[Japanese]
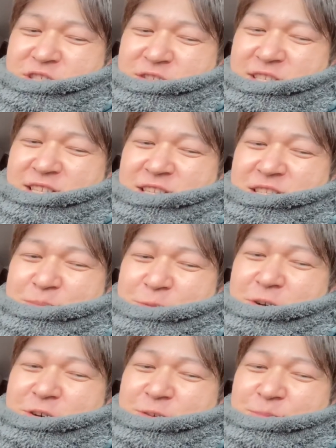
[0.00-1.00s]
いくらなんで
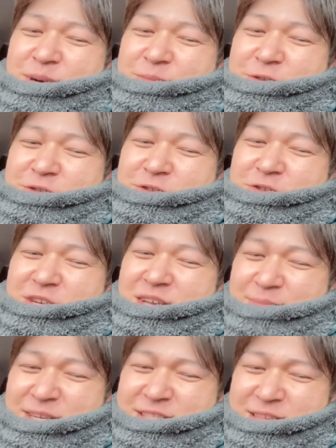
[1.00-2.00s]
も、まあ、その
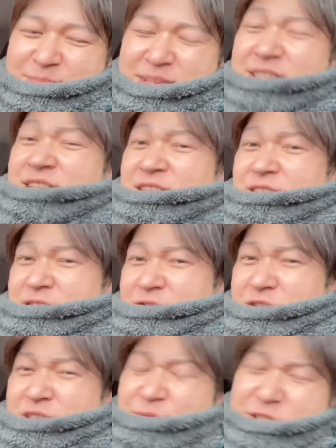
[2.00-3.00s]
ドライバーさん目線
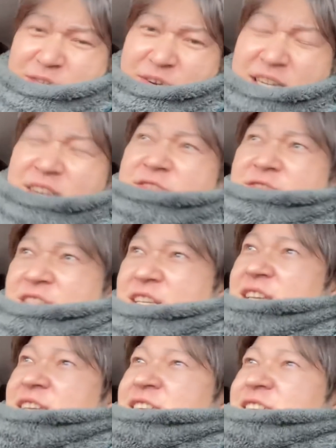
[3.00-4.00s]
の気持ちはわかるん
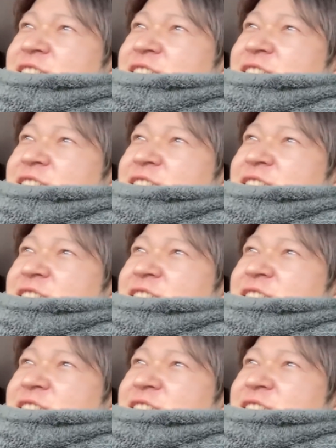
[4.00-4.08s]
で、